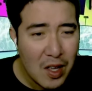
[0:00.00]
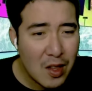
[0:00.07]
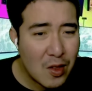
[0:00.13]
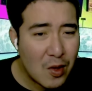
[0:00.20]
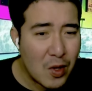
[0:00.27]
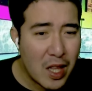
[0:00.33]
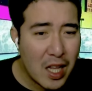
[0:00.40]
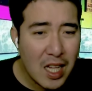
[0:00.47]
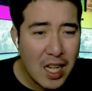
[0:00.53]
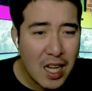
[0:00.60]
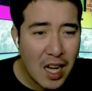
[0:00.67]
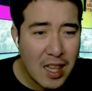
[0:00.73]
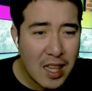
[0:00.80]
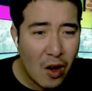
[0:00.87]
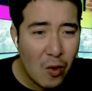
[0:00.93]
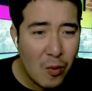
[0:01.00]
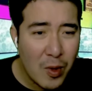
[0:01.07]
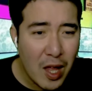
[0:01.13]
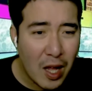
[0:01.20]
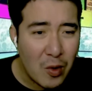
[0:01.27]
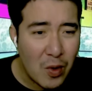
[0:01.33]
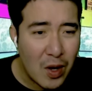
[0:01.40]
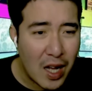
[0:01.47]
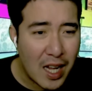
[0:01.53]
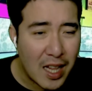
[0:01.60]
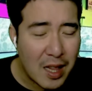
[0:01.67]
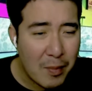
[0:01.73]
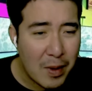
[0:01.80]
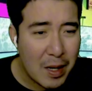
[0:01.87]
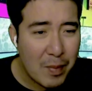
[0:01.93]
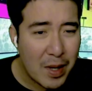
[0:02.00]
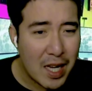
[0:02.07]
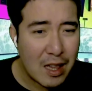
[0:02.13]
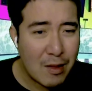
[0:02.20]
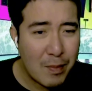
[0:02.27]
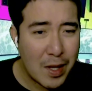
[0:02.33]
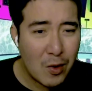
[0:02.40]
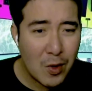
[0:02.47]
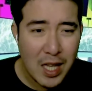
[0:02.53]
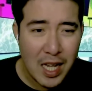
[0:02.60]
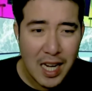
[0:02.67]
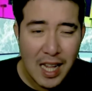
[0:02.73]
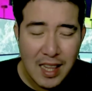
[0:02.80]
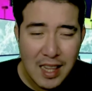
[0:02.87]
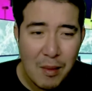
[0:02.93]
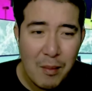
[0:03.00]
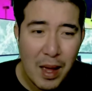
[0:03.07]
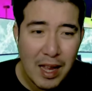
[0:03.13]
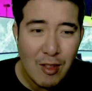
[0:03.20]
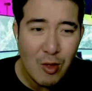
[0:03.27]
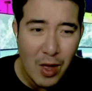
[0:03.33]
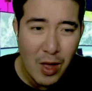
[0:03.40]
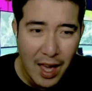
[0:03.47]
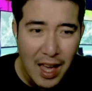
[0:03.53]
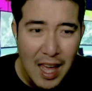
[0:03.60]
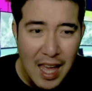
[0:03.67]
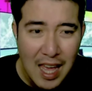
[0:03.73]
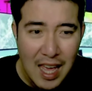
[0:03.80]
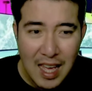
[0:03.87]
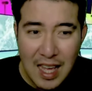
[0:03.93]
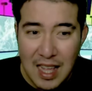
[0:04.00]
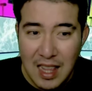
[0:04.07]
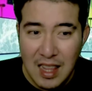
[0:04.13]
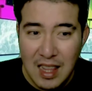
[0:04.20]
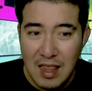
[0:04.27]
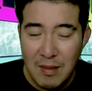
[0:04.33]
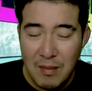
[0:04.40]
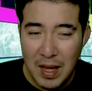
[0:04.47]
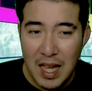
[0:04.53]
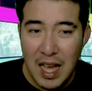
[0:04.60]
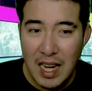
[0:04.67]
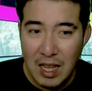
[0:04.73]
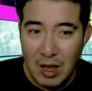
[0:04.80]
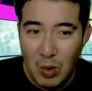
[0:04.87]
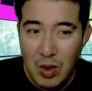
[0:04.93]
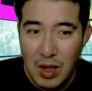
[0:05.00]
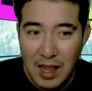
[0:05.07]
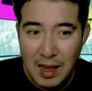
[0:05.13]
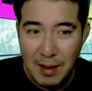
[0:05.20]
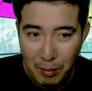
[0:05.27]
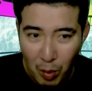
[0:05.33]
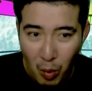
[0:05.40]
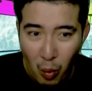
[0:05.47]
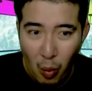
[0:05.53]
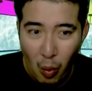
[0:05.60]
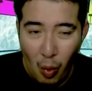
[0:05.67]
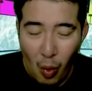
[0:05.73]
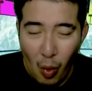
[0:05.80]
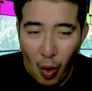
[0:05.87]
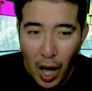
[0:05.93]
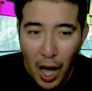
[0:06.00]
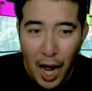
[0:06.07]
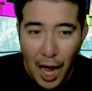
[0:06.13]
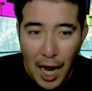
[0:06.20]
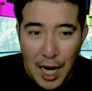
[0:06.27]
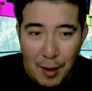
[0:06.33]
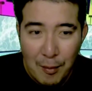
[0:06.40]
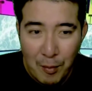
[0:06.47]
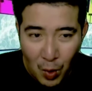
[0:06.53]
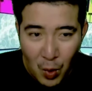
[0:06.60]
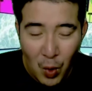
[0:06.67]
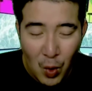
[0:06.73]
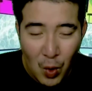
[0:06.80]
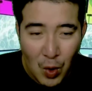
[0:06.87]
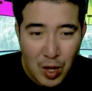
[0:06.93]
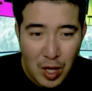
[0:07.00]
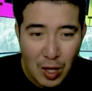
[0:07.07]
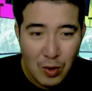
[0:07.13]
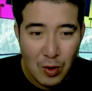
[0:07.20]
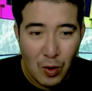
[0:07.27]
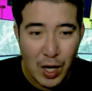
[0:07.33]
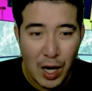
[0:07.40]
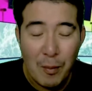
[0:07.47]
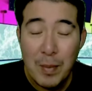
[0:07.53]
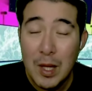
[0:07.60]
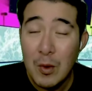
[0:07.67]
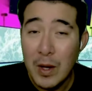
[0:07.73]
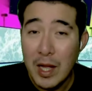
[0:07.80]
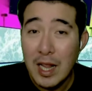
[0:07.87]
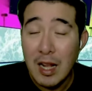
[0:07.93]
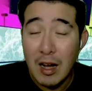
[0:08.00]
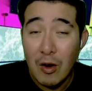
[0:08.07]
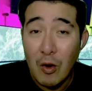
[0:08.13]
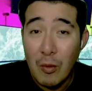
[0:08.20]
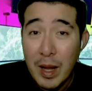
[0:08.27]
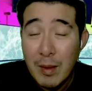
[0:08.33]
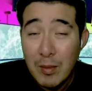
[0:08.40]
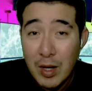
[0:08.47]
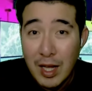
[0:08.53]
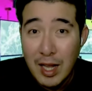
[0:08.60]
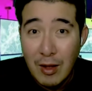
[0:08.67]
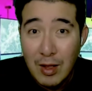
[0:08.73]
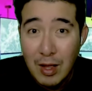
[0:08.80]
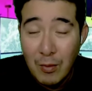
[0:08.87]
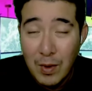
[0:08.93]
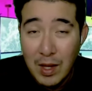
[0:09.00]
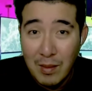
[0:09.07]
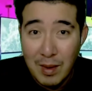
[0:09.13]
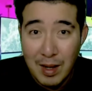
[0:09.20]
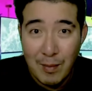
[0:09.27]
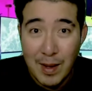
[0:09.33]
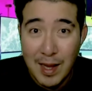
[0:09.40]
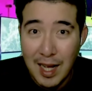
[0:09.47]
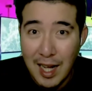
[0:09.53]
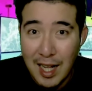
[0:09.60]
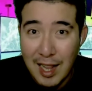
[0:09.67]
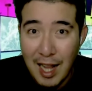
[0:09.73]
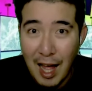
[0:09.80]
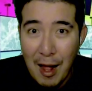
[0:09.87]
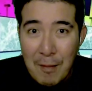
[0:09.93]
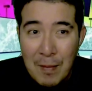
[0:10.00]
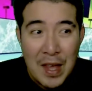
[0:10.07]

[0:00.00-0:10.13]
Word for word: Sorry, hindi na kasi ako masyadong gala sa Pilipinas, pero the last time I checked is may ganito sa Cebu ang alam ko, sa totoo lang, pero wait lang, comment muna tayo sa rhythm and beat ng kanta.